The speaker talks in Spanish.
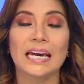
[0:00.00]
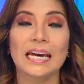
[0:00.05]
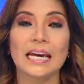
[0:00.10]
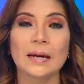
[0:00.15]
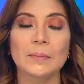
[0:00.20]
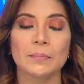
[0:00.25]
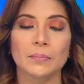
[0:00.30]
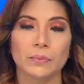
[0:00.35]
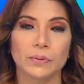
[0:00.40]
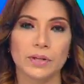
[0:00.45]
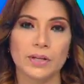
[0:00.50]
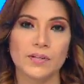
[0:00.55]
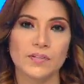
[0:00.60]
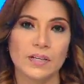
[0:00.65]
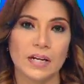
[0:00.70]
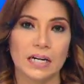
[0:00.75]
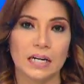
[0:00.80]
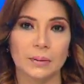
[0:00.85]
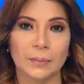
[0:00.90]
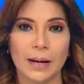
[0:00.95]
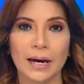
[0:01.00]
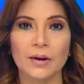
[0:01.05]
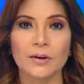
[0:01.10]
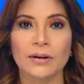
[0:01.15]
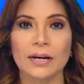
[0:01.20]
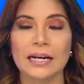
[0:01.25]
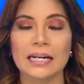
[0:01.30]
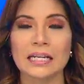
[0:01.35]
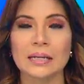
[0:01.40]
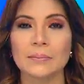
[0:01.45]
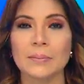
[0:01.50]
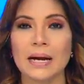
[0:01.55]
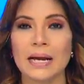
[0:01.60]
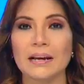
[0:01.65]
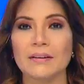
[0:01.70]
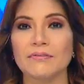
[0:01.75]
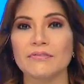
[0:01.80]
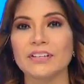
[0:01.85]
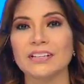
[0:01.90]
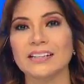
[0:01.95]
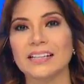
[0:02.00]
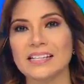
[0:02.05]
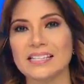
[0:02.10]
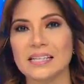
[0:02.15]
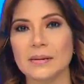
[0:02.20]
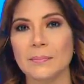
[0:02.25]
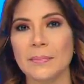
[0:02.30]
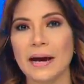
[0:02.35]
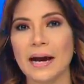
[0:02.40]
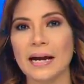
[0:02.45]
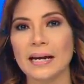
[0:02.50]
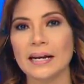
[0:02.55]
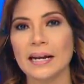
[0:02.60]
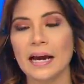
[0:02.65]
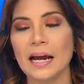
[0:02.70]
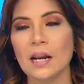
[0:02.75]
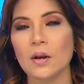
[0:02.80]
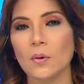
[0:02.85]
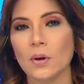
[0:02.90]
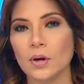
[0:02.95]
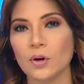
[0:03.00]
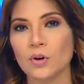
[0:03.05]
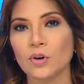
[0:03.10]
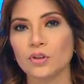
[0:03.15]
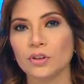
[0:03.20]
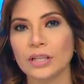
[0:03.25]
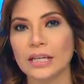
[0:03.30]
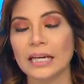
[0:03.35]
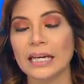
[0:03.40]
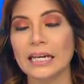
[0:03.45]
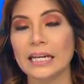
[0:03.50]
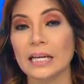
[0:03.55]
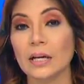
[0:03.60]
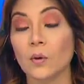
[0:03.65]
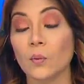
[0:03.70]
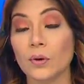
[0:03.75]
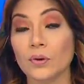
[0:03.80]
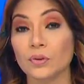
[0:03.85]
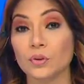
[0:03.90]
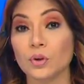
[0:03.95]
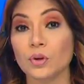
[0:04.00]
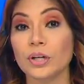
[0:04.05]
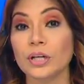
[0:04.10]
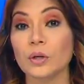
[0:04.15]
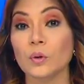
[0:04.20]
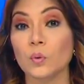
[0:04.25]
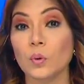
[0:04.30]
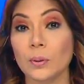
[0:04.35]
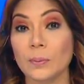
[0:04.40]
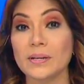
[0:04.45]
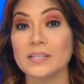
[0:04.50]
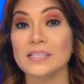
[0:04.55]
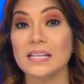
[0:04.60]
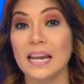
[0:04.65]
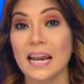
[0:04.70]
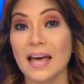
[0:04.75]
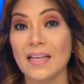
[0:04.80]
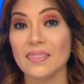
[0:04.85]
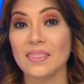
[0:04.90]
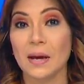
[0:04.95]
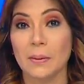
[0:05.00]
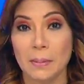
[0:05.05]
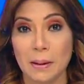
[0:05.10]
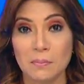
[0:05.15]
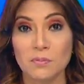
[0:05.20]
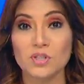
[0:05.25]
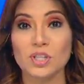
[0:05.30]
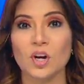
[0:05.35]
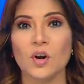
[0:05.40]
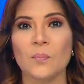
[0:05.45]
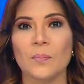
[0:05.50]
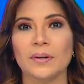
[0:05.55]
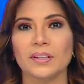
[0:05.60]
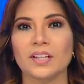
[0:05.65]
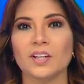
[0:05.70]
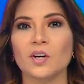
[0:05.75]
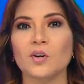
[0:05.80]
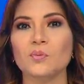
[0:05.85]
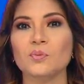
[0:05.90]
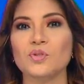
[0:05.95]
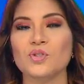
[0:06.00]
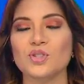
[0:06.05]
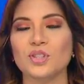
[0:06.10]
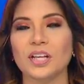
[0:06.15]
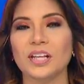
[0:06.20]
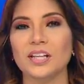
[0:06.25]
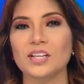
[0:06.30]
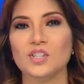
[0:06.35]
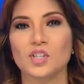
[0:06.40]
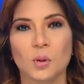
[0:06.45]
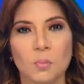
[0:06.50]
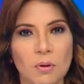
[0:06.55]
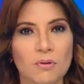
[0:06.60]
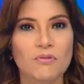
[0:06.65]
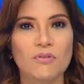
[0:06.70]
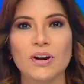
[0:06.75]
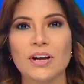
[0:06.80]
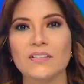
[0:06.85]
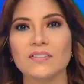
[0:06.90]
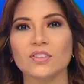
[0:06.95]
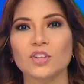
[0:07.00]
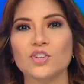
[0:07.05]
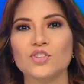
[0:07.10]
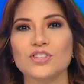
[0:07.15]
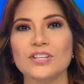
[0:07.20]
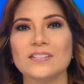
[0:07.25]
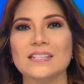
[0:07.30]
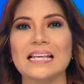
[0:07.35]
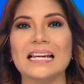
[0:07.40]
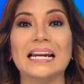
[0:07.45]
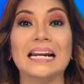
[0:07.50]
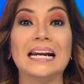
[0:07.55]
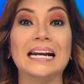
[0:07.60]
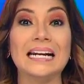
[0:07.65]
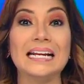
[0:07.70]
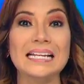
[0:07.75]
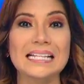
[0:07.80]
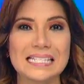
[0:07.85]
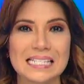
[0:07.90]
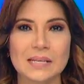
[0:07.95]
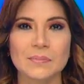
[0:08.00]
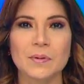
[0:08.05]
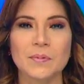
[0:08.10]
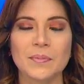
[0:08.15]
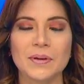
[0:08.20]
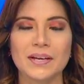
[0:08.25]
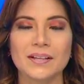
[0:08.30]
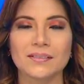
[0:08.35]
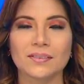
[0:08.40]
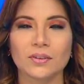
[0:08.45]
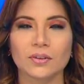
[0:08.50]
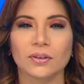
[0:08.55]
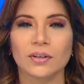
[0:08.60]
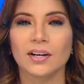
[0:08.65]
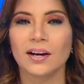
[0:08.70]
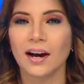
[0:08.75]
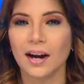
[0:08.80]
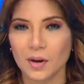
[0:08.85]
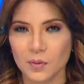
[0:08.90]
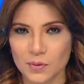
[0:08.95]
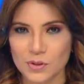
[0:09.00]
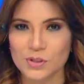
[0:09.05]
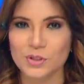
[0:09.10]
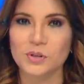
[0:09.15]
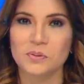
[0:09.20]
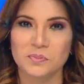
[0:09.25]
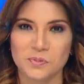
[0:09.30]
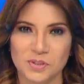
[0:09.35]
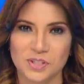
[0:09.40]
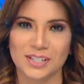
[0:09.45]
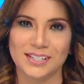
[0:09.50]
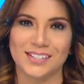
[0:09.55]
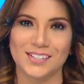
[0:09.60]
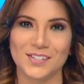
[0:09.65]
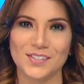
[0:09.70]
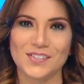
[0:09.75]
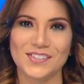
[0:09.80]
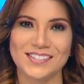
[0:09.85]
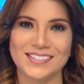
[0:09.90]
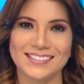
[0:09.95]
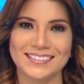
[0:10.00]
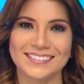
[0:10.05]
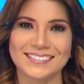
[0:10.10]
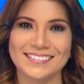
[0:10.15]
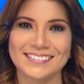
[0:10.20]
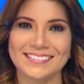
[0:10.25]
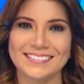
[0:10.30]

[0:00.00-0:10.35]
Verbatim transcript: que pues arribaron a Lima el fin de semana luego del encuentro en Nueva Zelanda. Vamos a compartir con ustedes cómo fue entonces el recibimiento a nuestros muchachos.